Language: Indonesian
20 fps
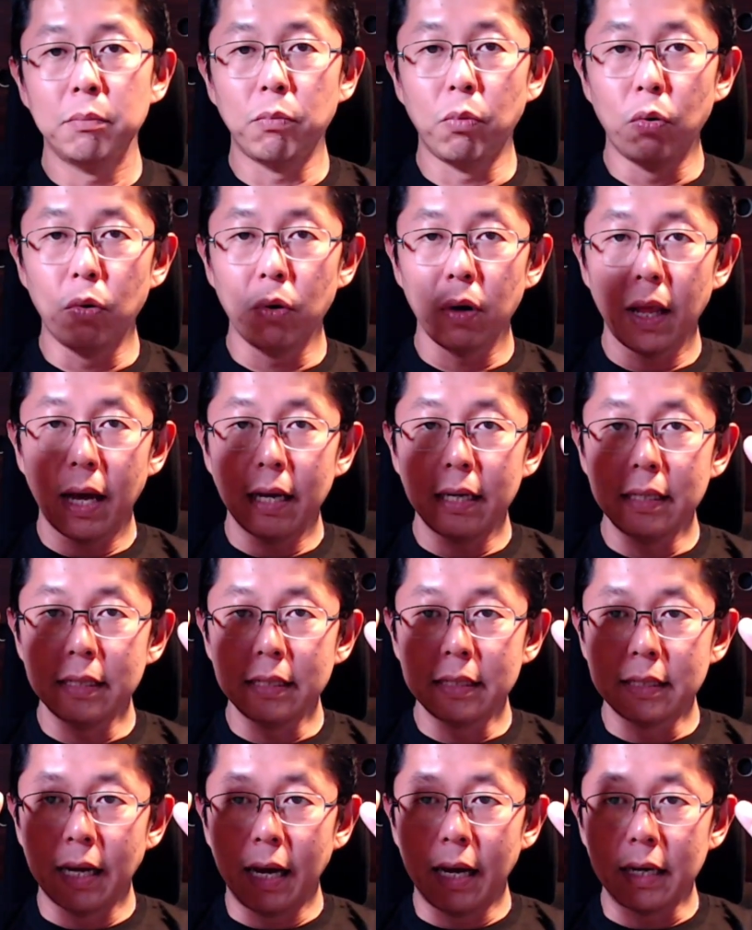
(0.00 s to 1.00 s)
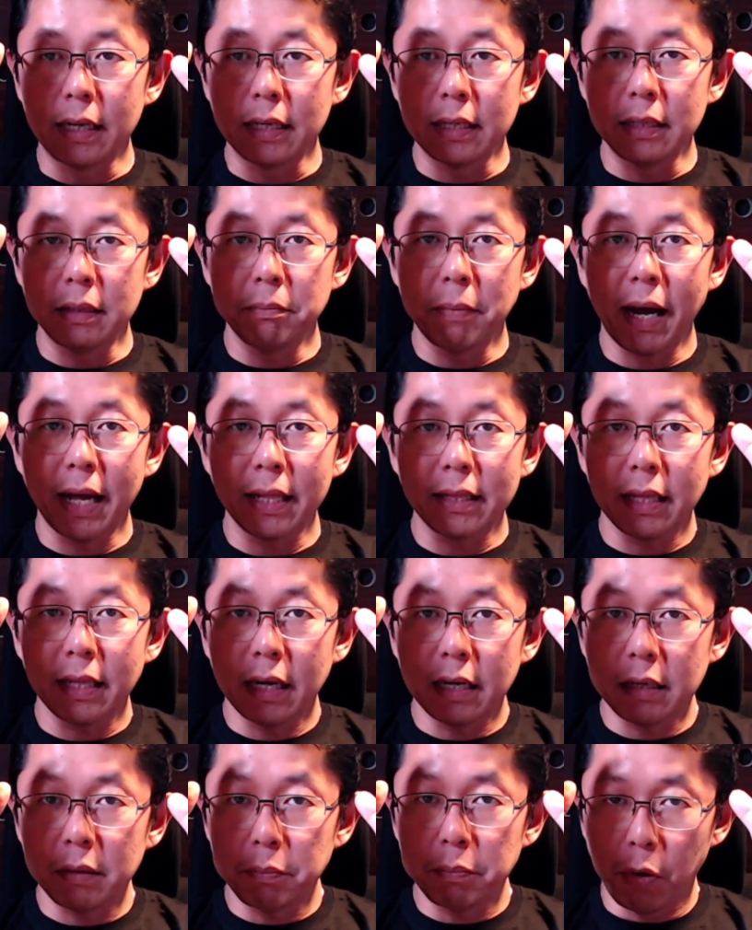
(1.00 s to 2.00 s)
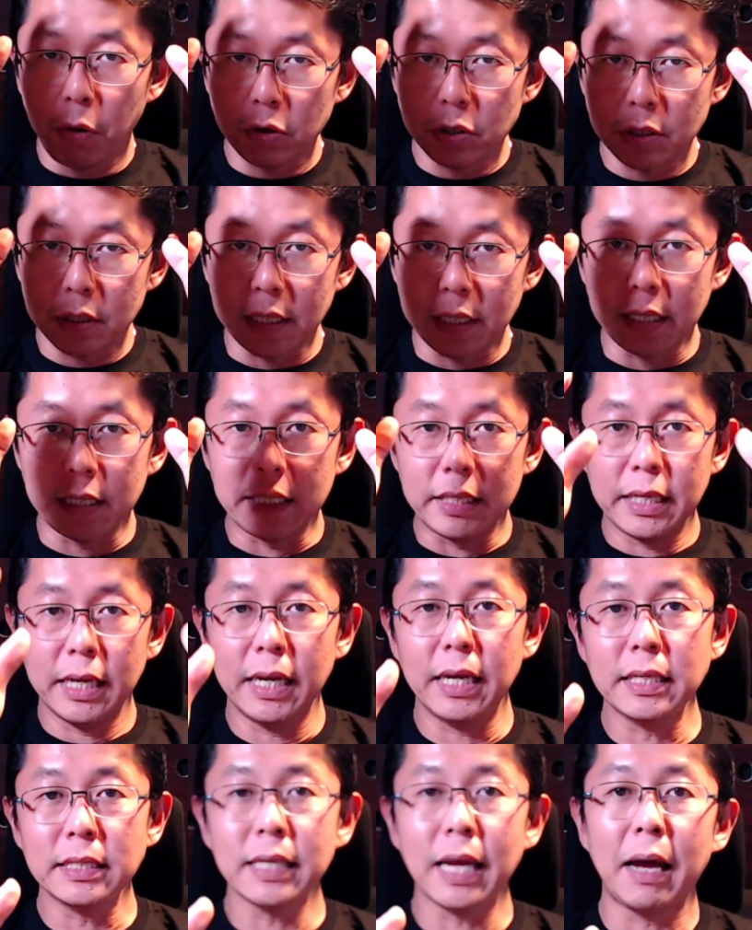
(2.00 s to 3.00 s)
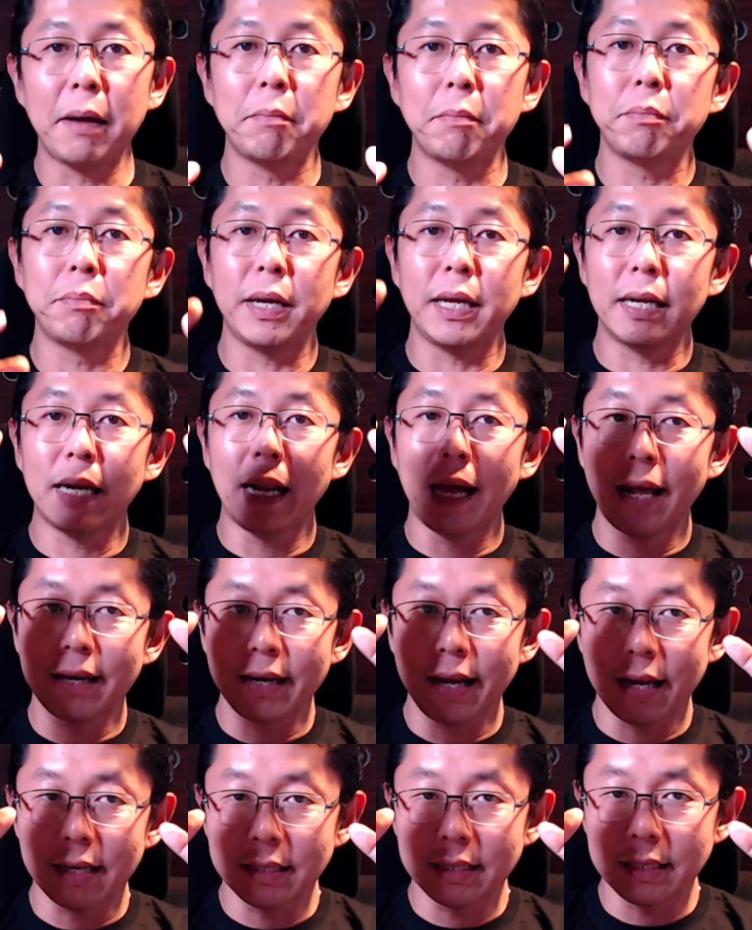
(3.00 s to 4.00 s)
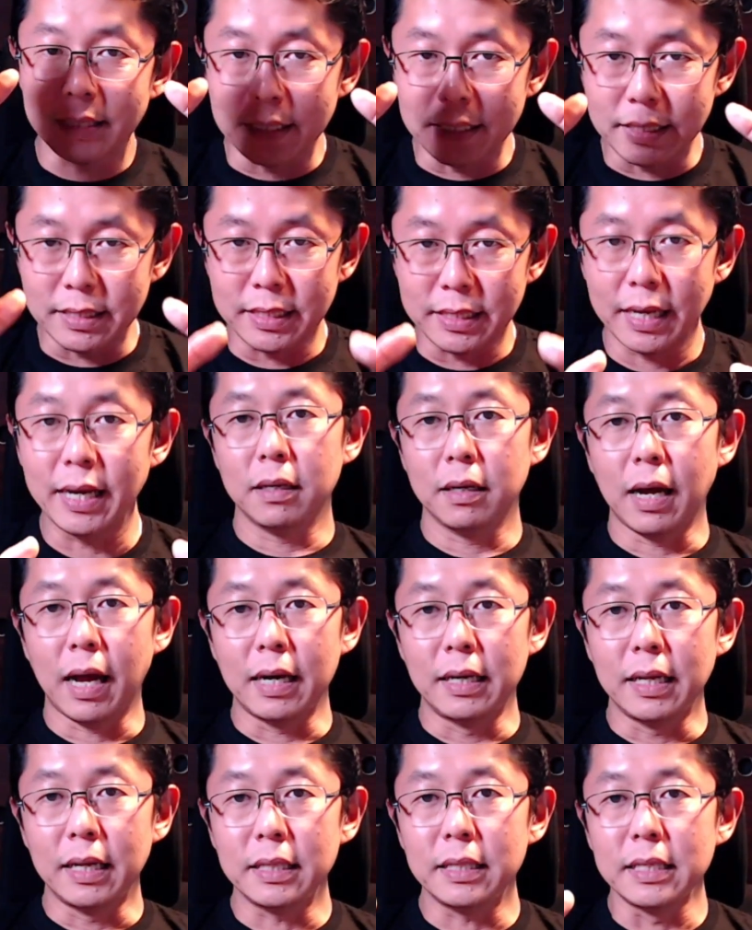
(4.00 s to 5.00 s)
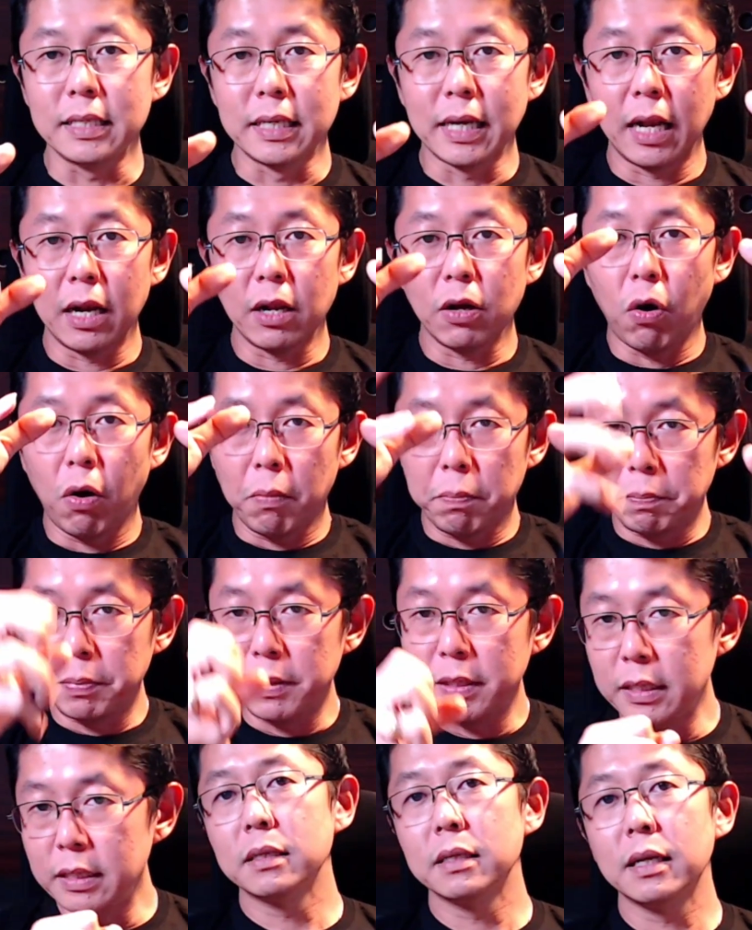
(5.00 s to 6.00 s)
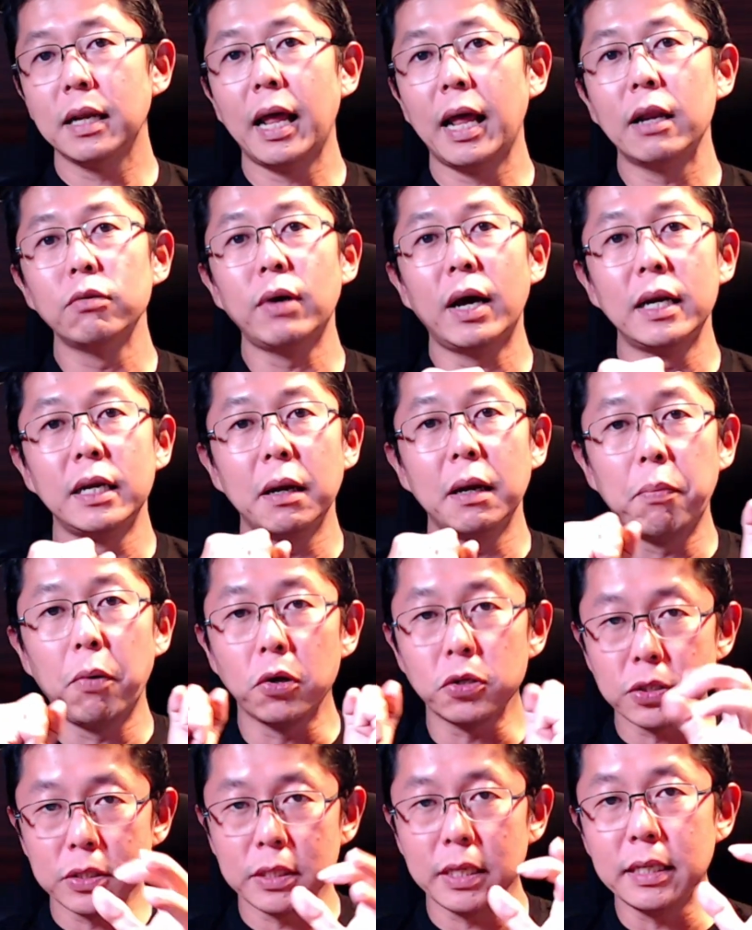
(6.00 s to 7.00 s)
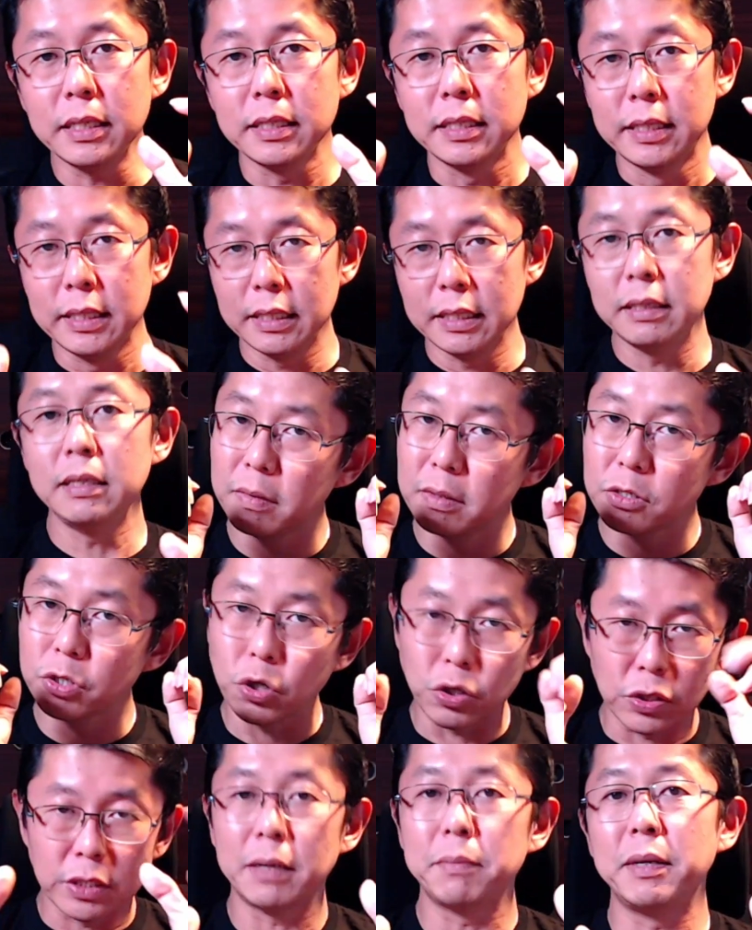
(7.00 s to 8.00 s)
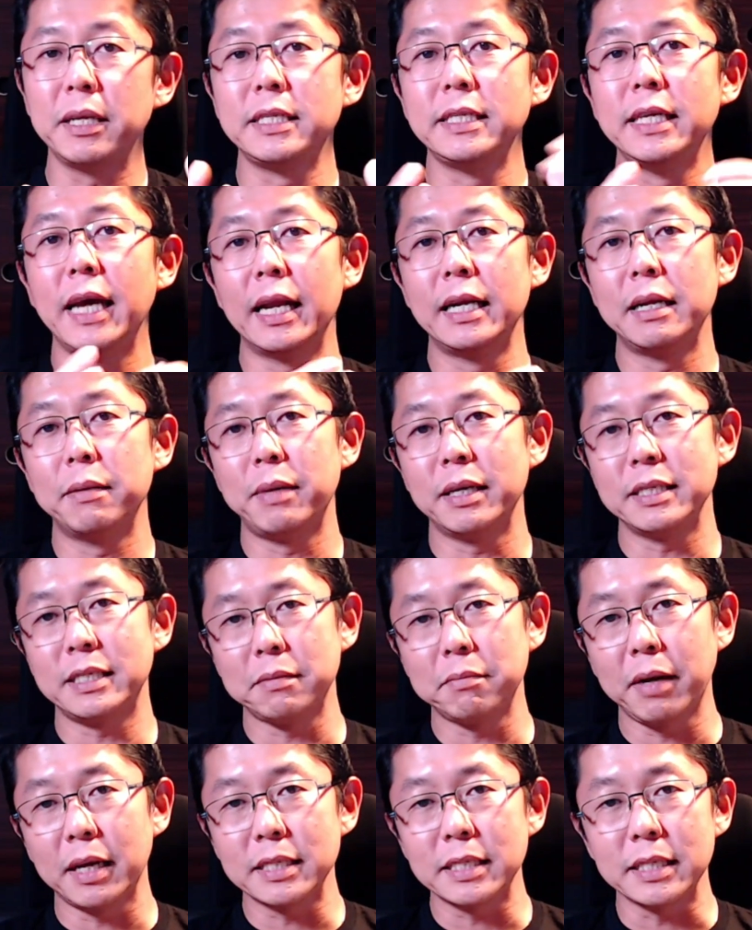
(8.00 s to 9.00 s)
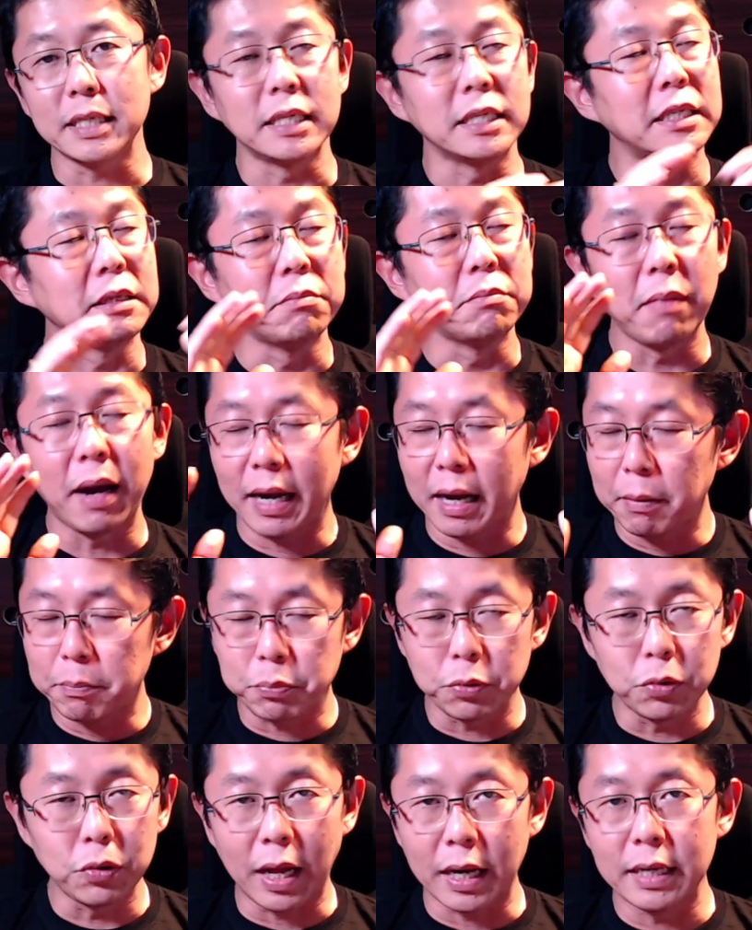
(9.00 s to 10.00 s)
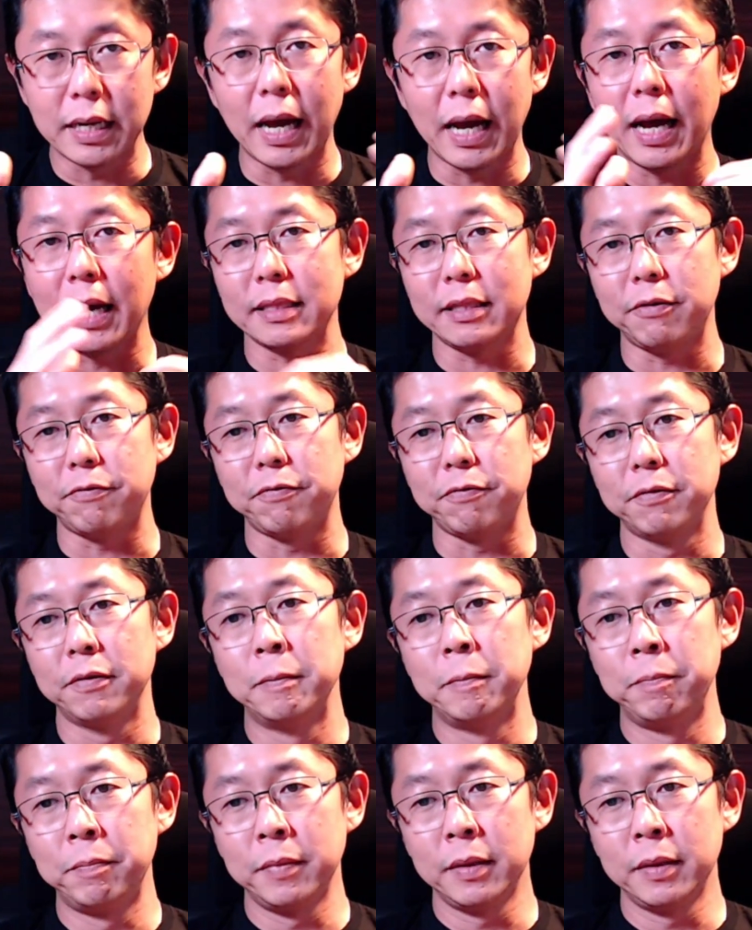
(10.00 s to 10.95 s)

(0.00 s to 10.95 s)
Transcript: mulai dari materi postingnya sampai narasinya Anda tinggal copy lalu Anda posting di sosial media Anda masing-masing dimanapun Anda aktif